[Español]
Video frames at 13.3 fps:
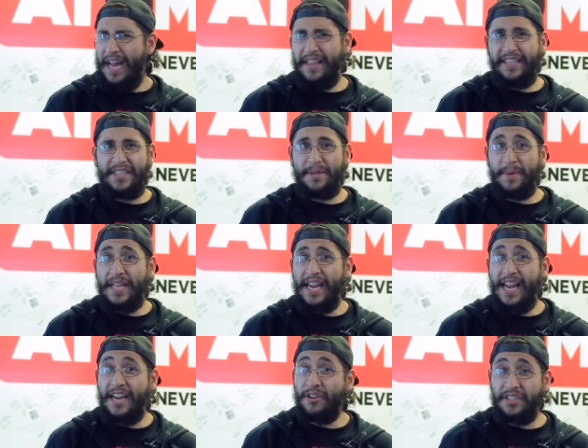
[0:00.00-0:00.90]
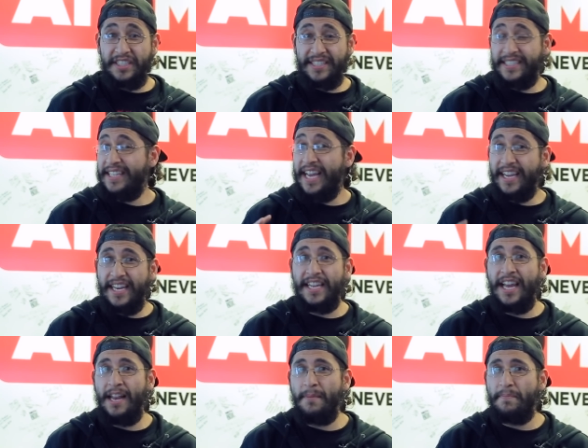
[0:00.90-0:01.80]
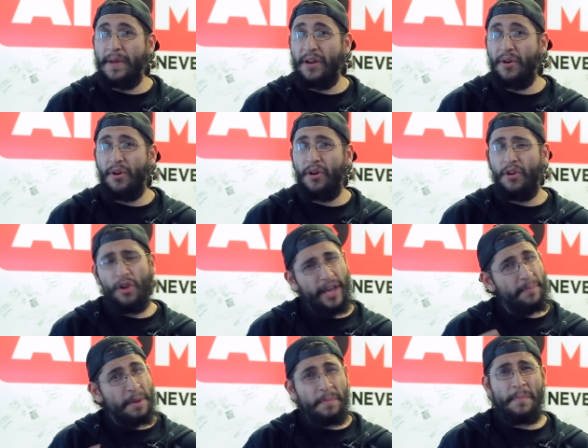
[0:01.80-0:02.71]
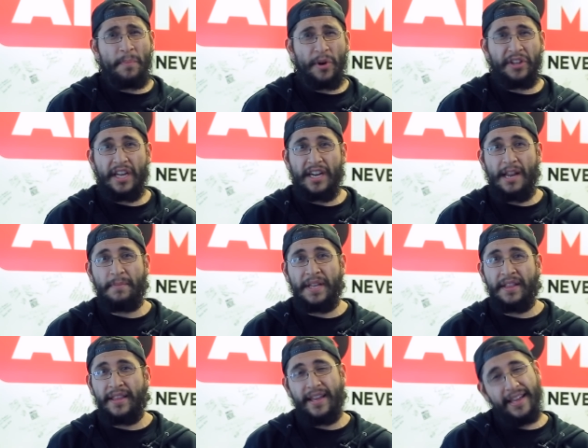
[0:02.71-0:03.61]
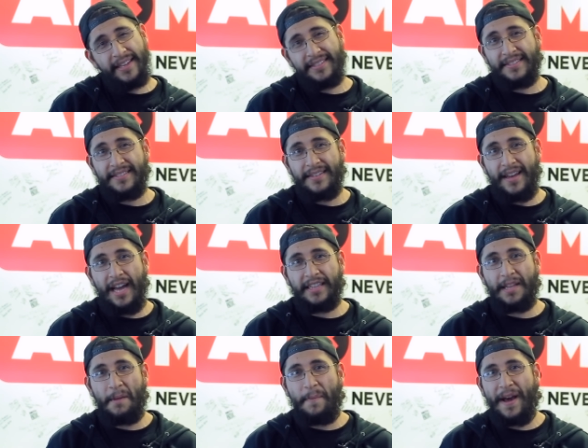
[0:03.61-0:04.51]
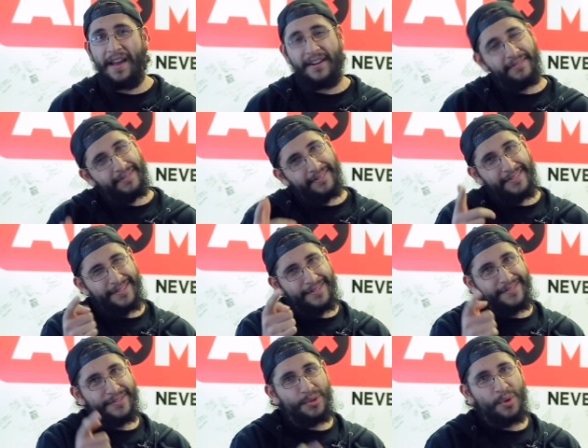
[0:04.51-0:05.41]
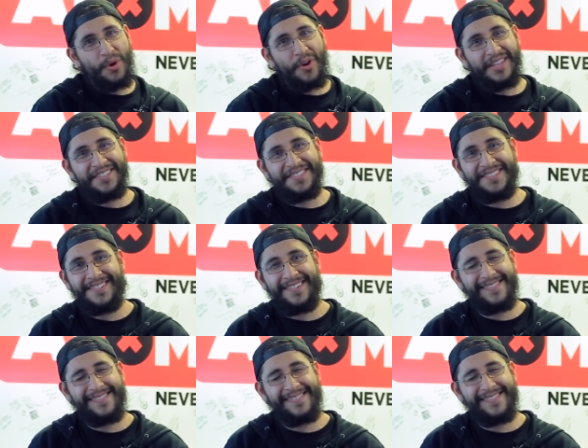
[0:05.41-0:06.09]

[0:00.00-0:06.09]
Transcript: A decir verdad, la noticia está genial, pero lo que a mí me importa realmente es atrapar tu corazón.